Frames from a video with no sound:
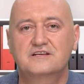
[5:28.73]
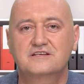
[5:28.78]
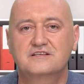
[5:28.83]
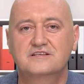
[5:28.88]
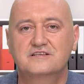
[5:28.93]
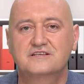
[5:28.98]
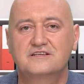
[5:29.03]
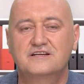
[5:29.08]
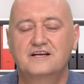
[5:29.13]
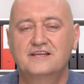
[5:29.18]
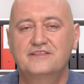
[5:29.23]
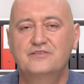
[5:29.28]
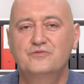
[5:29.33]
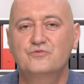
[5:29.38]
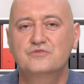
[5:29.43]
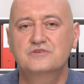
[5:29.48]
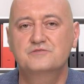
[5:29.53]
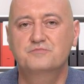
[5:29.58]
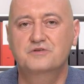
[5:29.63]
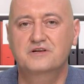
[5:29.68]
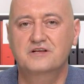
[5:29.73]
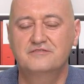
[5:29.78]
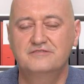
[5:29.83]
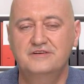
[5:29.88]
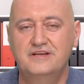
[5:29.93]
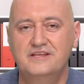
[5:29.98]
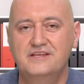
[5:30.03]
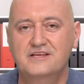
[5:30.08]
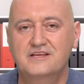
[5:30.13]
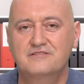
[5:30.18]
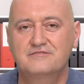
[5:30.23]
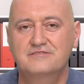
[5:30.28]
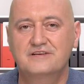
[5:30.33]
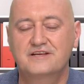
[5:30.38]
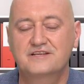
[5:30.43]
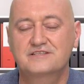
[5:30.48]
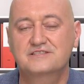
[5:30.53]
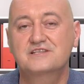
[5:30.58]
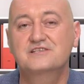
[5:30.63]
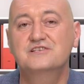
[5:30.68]
А, одно из проявлений
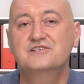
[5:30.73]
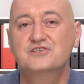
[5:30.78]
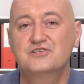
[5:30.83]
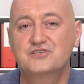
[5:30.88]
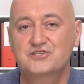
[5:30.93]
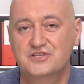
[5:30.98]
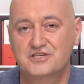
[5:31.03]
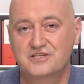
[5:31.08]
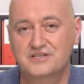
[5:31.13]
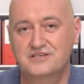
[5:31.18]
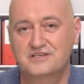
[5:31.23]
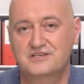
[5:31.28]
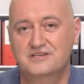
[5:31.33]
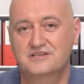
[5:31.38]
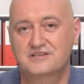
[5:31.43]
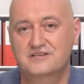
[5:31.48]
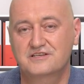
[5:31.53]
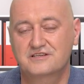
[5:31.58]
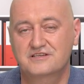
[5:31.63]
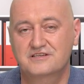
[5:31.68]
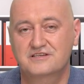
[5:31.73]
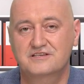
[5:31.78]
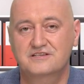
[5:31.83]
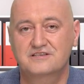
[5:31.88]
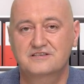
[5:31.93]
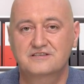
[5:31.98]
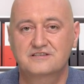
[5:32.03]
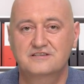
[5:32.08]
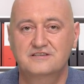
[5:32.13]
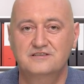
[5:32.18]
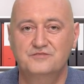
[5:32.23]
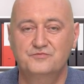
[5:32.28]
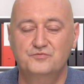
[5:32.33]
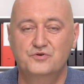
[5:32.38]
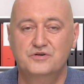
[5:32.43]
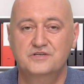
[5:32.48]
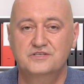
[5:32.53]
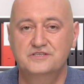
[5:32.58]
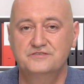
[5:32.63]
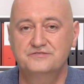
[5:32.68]
является снижение а,
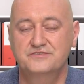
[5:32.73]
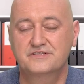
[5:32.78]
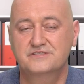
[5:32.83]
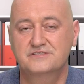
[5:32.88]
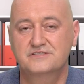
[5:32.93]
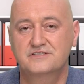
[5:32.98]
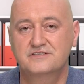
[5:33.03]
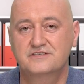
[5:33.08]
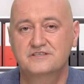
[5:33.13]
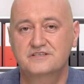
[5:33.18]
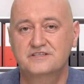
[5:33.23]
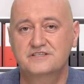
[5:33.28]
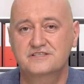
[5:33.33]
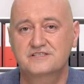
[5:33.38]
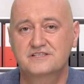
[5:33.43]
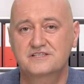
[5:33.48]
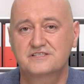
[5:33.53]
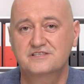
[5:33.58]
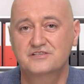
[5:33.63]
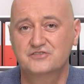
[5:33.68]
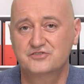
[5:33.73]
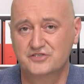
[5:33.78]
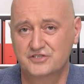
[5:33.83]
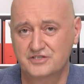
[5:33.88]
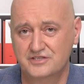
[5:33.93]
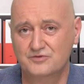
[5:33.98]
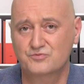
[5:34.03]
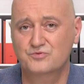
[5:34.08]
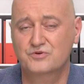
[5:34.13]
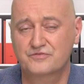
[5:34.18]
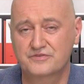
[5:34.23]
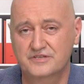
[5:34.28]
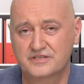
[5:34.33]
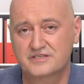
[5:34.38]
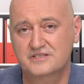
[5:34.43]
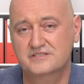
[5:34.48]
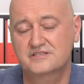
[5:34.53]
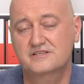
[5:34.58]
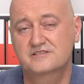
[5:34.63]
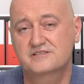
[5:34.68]
его активности из-за снижения
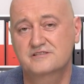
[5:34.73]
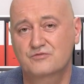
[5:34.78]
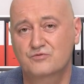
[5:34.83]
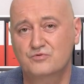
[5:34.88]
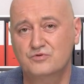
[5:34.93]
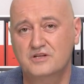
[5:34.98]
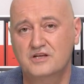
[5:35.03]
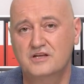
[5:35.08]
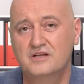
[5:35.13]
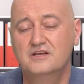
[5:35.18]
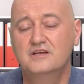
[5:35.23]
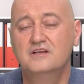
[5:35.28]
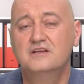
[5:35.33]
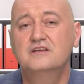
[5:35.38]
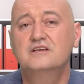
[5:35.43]
уровня тестостерона.